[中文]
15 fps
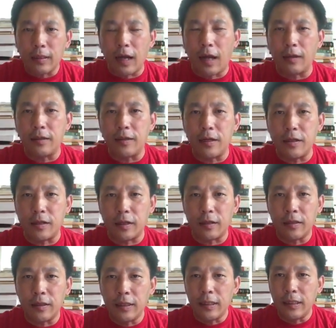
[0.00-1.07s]
抗议人
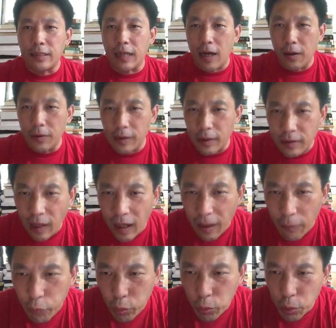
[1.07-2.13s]
士，然后呢
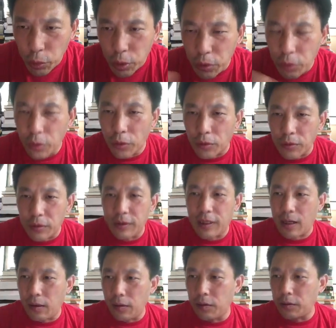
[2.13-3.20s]
打不顾群众，
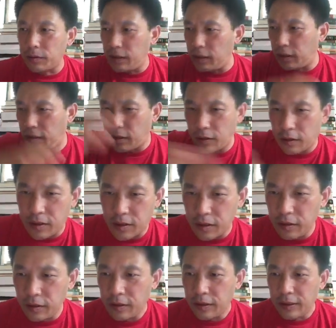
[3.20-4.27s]
然后一撤
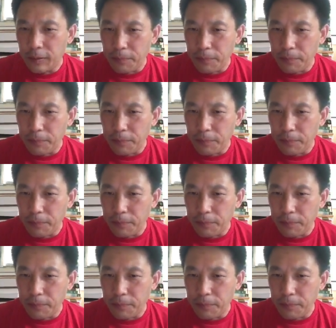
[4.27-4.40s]
身。